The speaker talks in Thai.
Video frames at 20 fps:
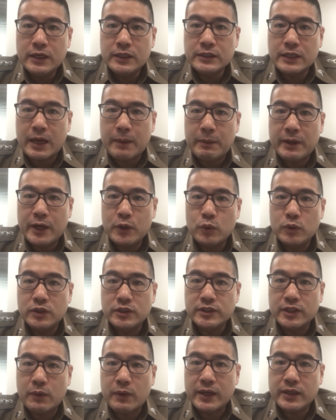ถาปนดุล
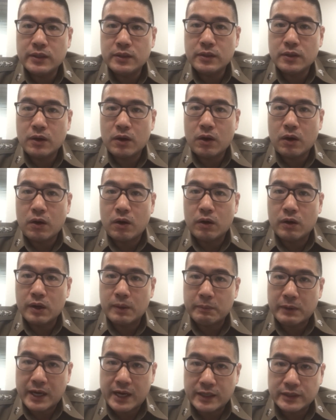สวัสดิ์กองกั
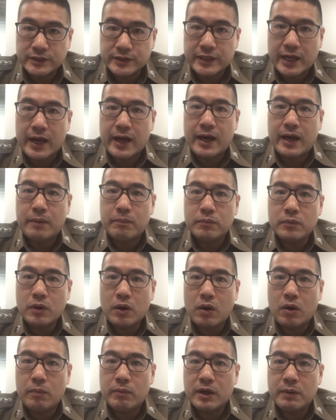บการ
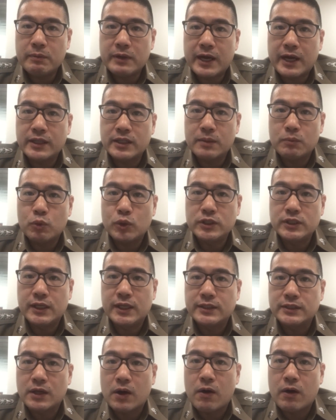3กองบังคับการตำรวจจ
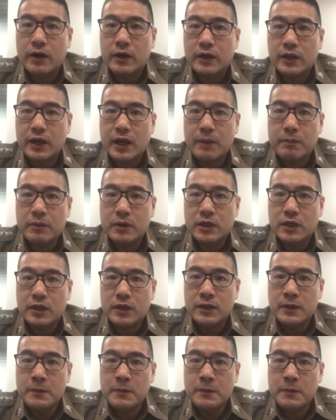ราจรนะครับ ก็